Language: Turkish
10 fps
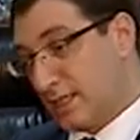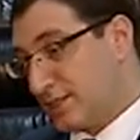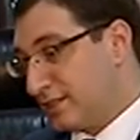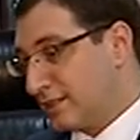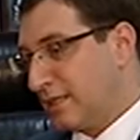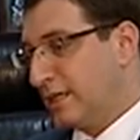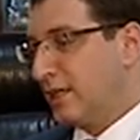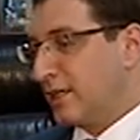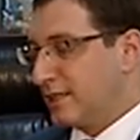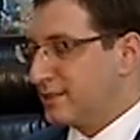Kesinlikle,
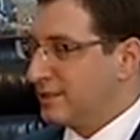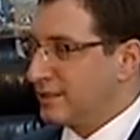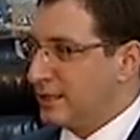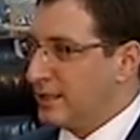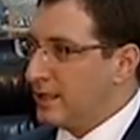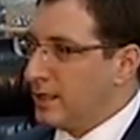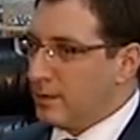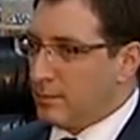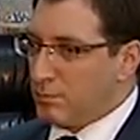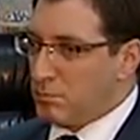kesinlikle.
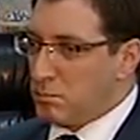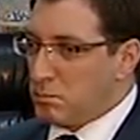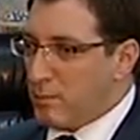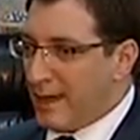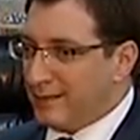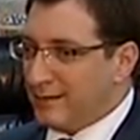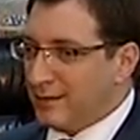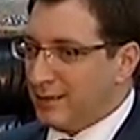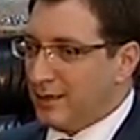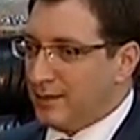Ben
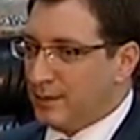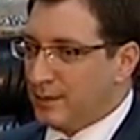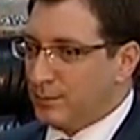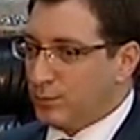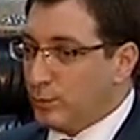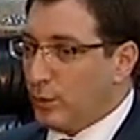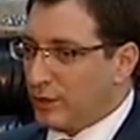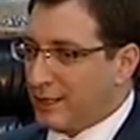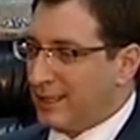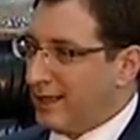e, bu
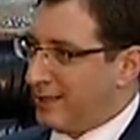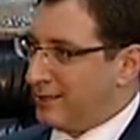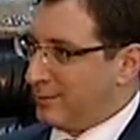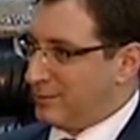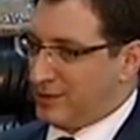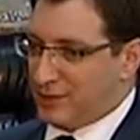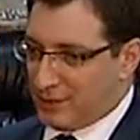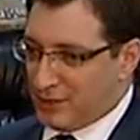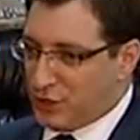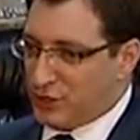bölgede her anlamda
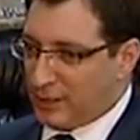iş